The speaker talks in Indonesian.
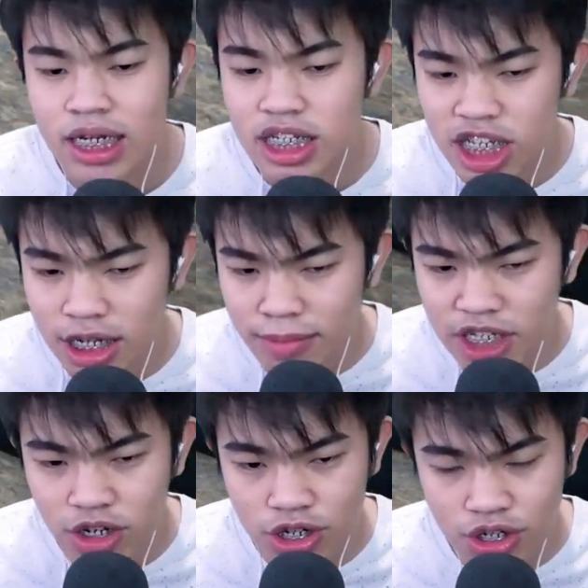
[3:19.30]
Di sini
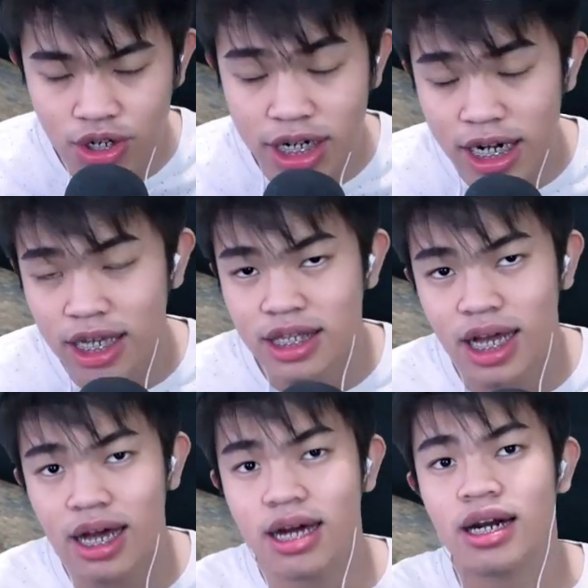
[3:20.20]
masih kosong dan
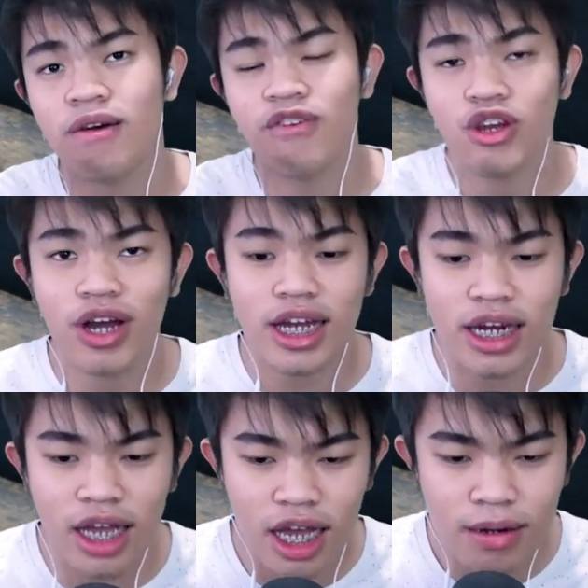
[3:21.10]
kita uh, video kali
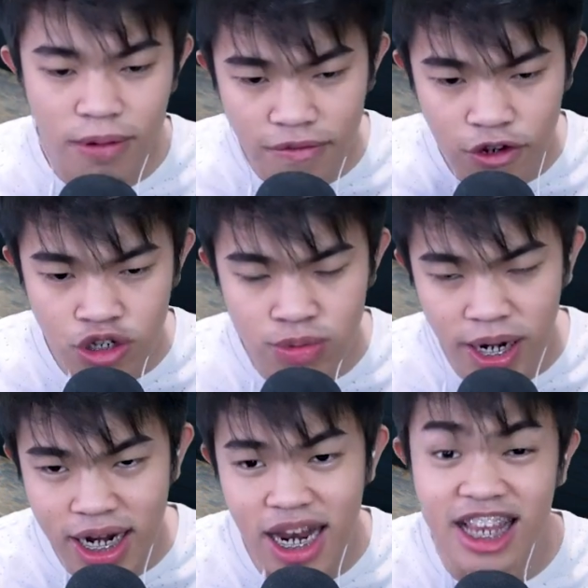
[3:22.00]
ini akan berfokus
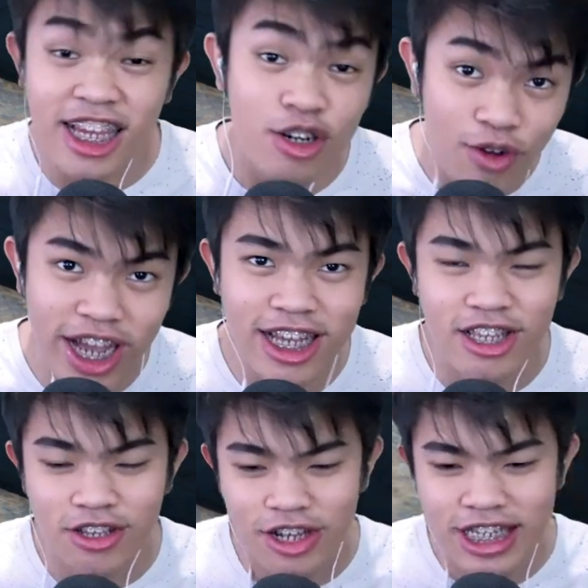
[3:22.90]
pada lantai dua ya teman-teman.